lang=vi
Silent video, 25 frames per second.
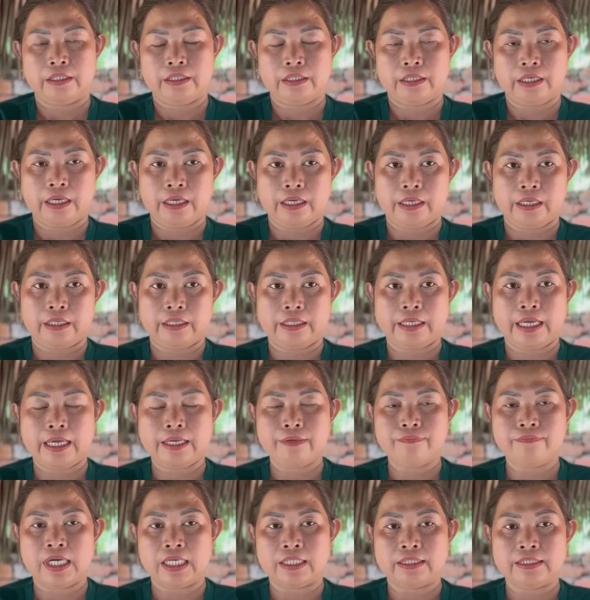thì
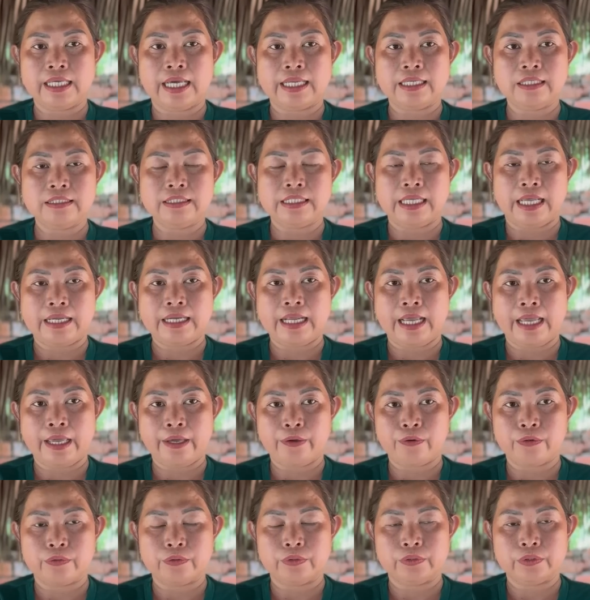cái phần chánh sẽ
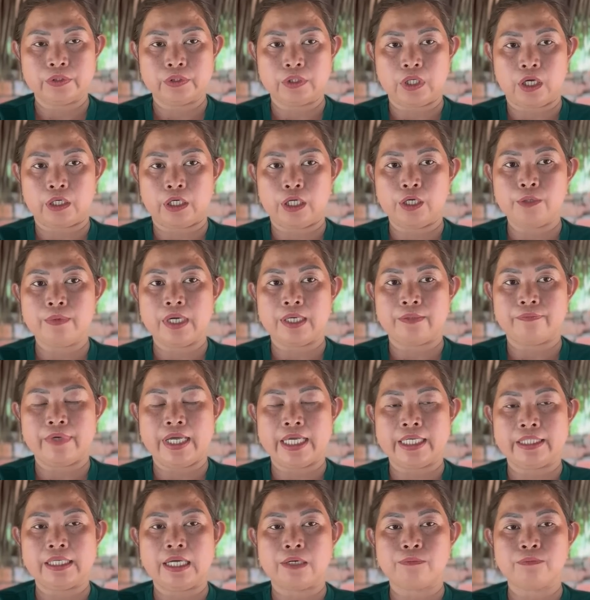theo còn nếu mà
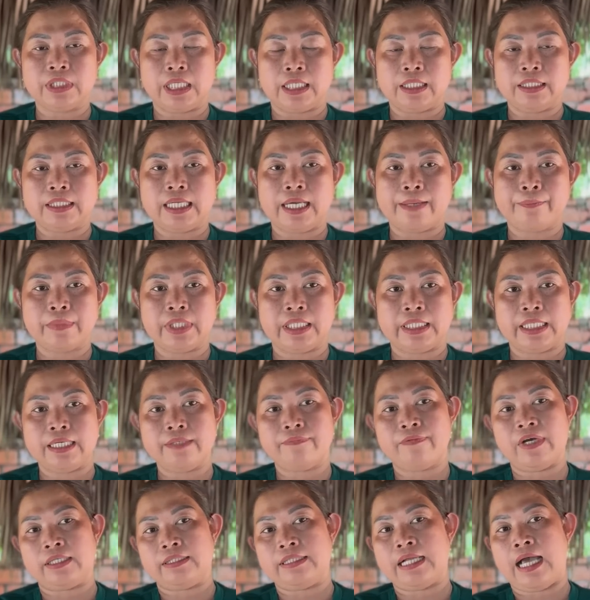ven không tịnh tâm thì cái
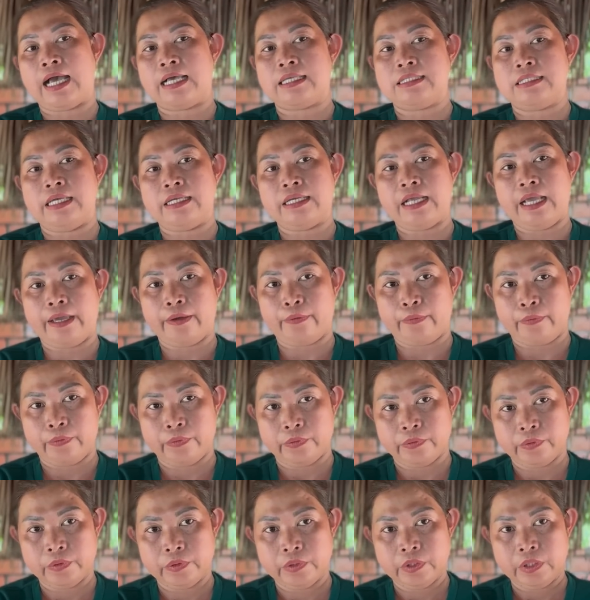phần tà sẽ theo
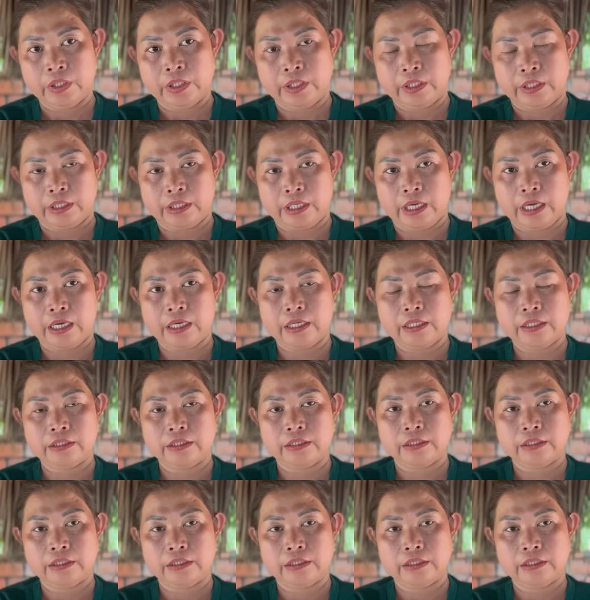đó